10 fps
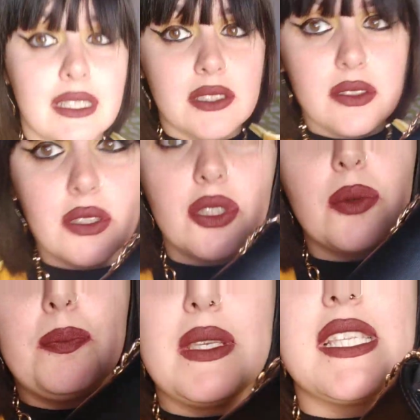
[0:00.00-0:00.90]
non
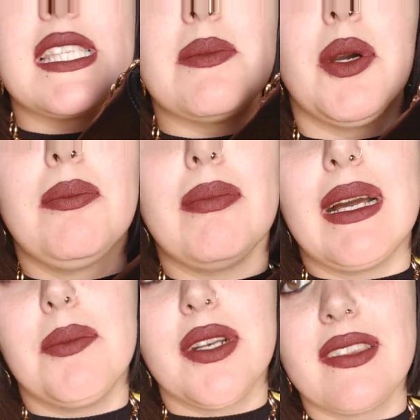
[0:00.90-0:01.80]
troppissimo,
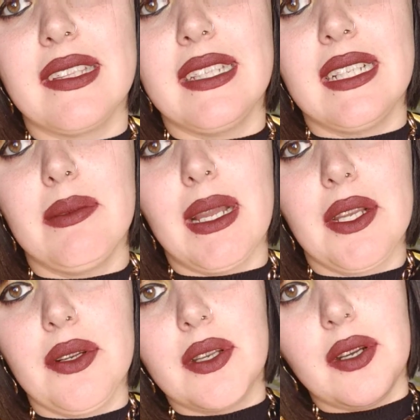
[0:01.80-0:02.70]
ma borsettina di
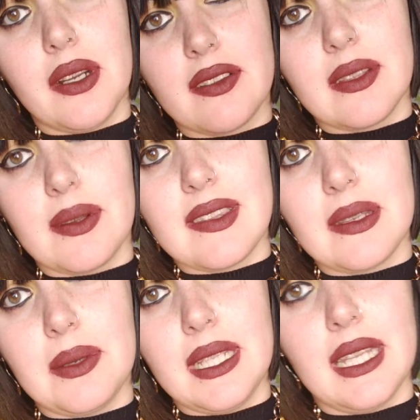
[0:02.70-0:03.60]
Michael Kors, questa
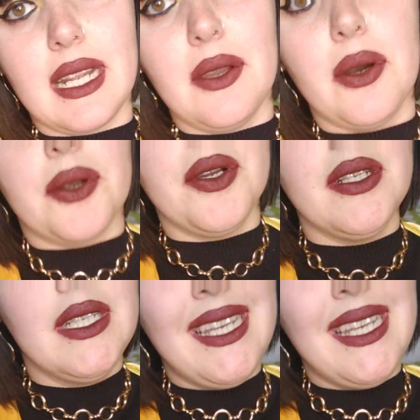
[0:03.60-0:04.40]
qui nera e oro,